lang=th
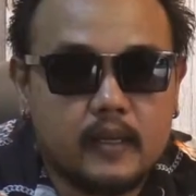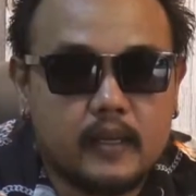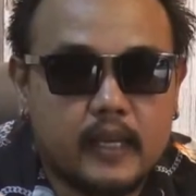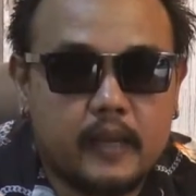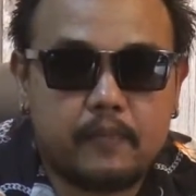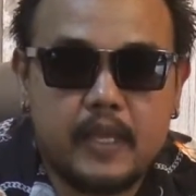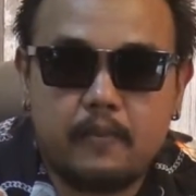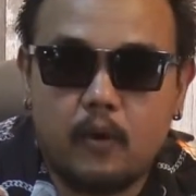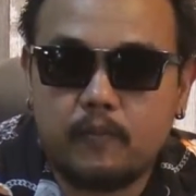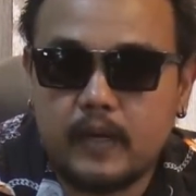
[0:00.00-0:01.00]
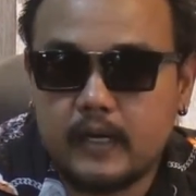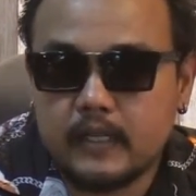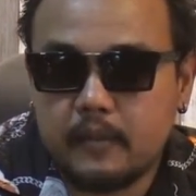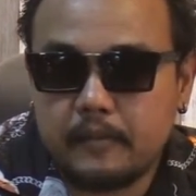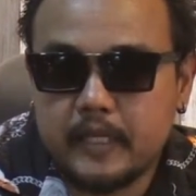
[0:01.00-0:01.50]
ในคลิปนี้ผมก็
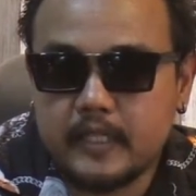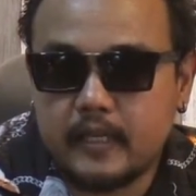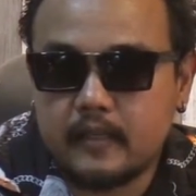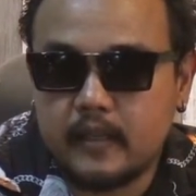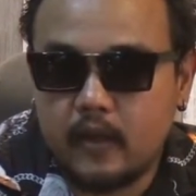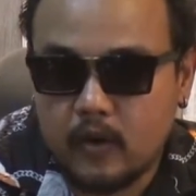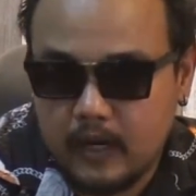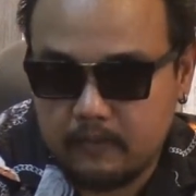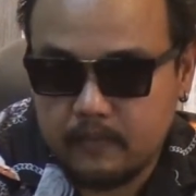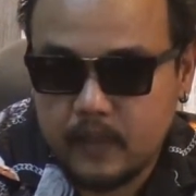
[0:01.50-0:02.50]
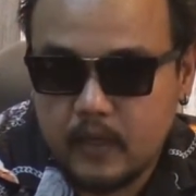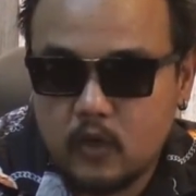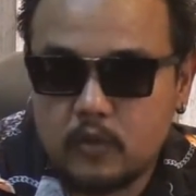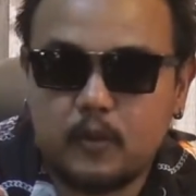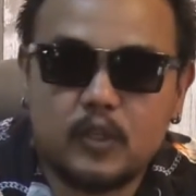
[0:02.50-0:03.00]
จะมาพรีเซนต์เกี่ยวกับ
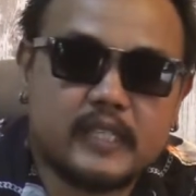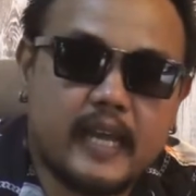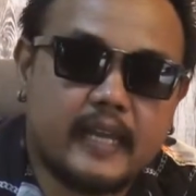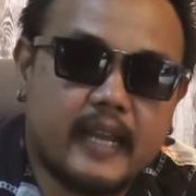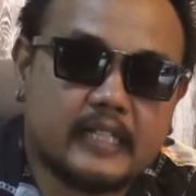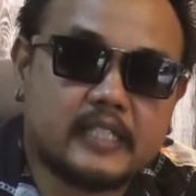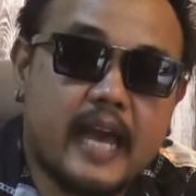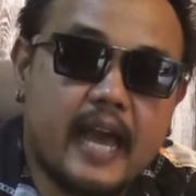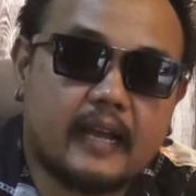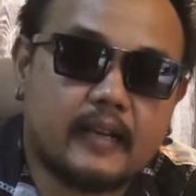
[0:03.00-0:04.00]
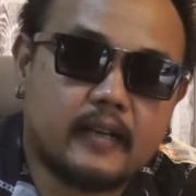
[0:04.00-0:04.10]
รถมอเตอร์ไซค์งานสร้าง